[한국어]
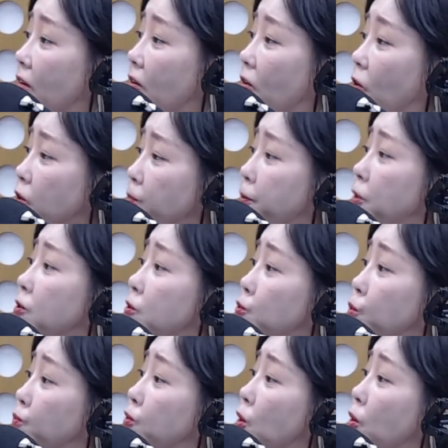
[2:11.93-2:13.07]
어느 편이
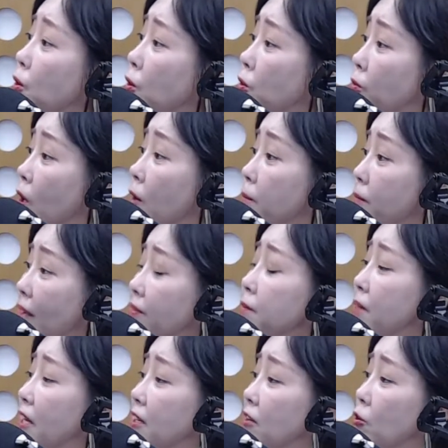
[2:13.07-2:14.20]
좀 더
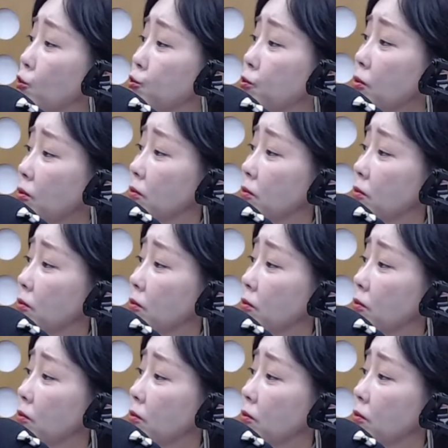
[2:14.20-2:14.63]
맞는 말인 거죠?